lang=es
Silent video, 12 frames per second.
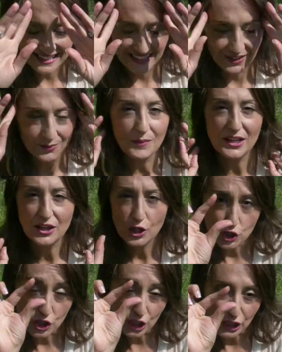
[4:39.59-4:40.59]
Sí, un
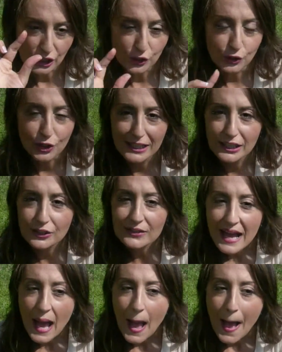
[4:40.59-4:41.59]
vídeo chiquitito, cortito,